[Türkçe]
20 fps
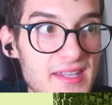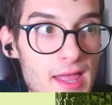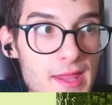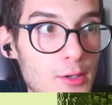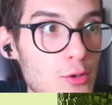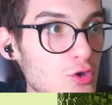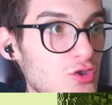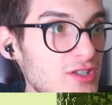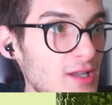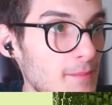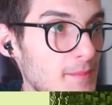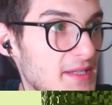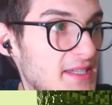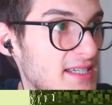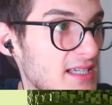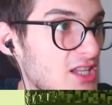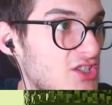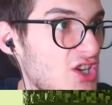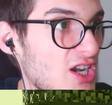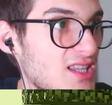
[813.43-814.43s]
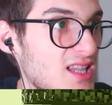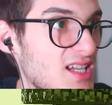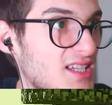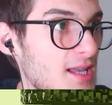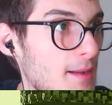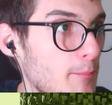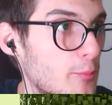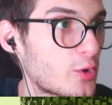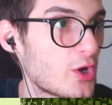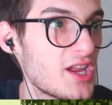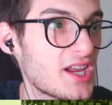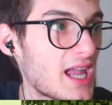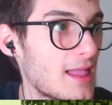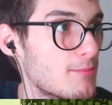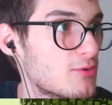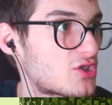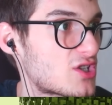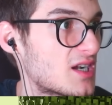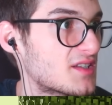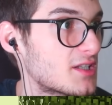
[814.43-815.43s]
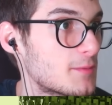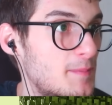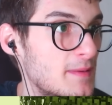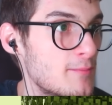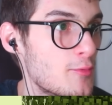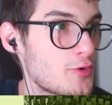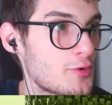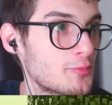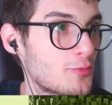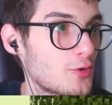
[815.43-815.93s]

de Harkos'tan bilgi alacaklarken buraya gelmişlerdir. Bilmiyorum